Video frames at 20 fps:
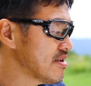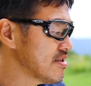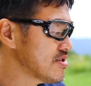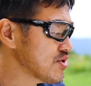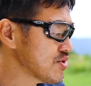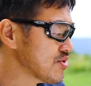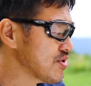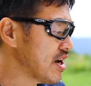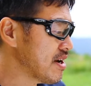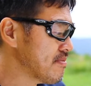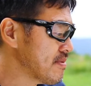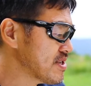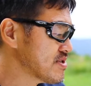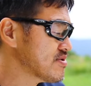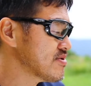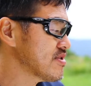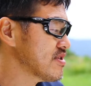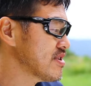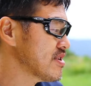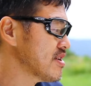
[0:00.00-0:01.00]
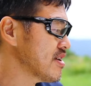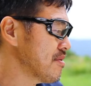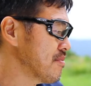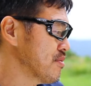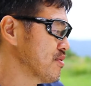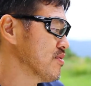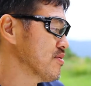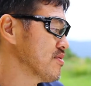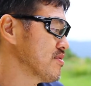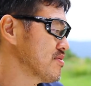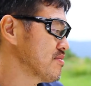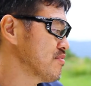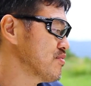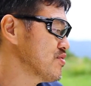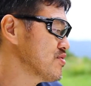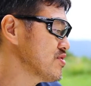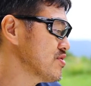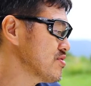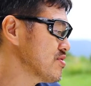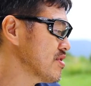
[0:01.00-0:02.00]
ちょっと甘すぎかも
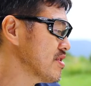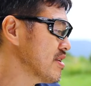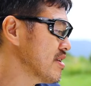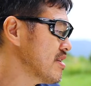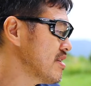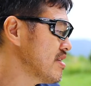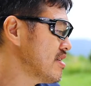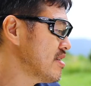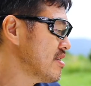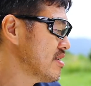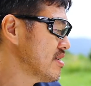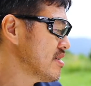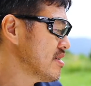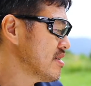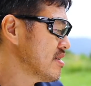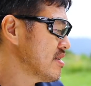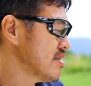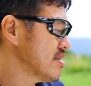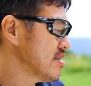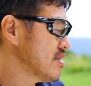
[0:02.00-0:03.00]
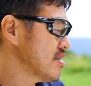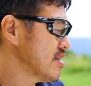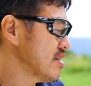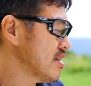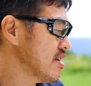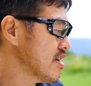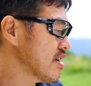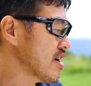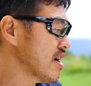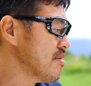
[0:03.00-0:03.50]
もうちょっと、えー、